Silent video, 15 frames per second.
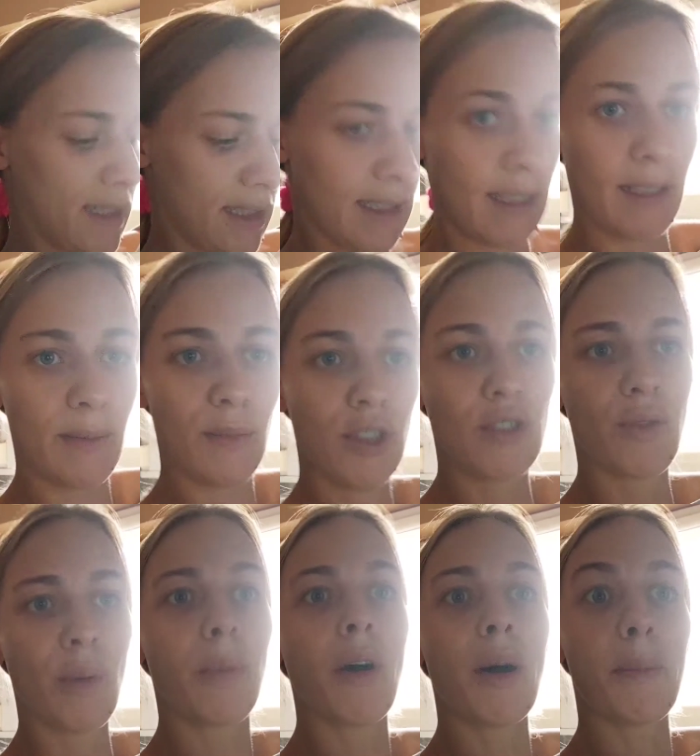Allez, moi, je
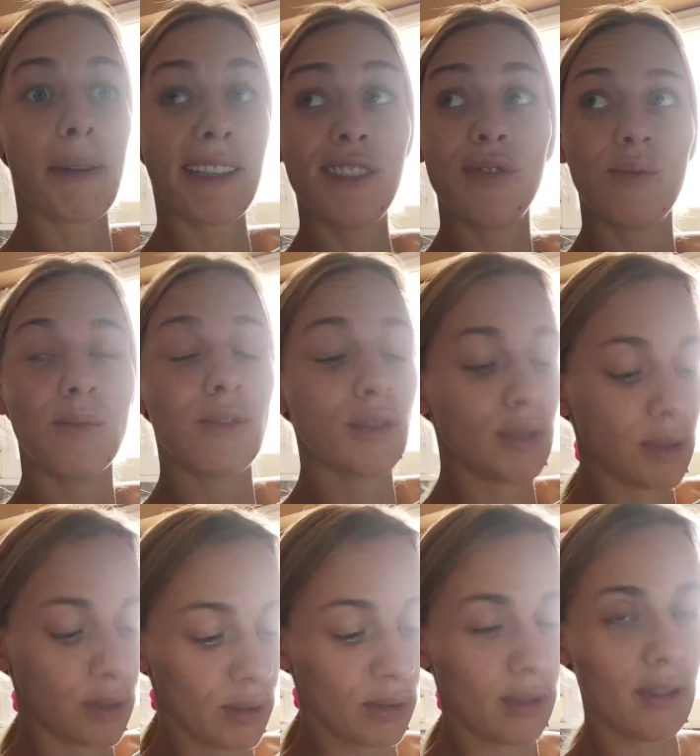vous reprends après. Je vous
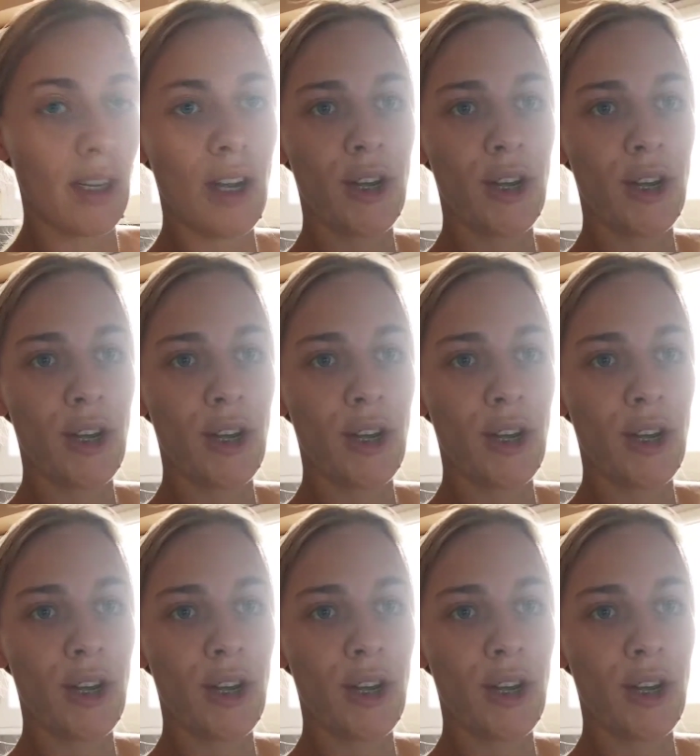montre, euh,